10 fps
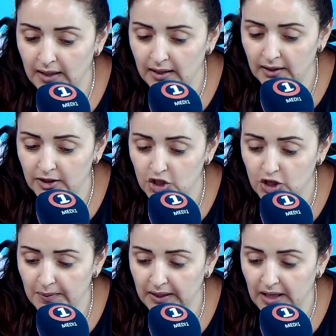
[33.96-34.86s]

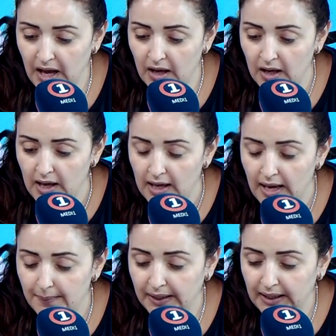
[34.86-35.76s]
للجمعية
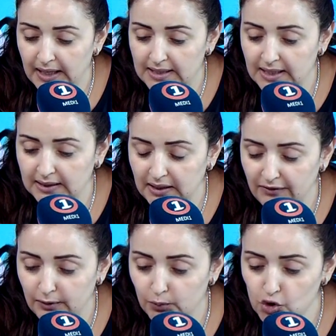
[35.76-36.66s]
الأمريكية للتغذية
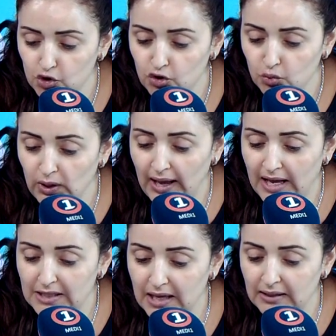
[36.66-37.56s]
في بوسطن
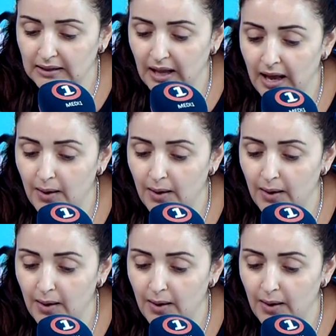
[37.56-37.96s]
ولقات أن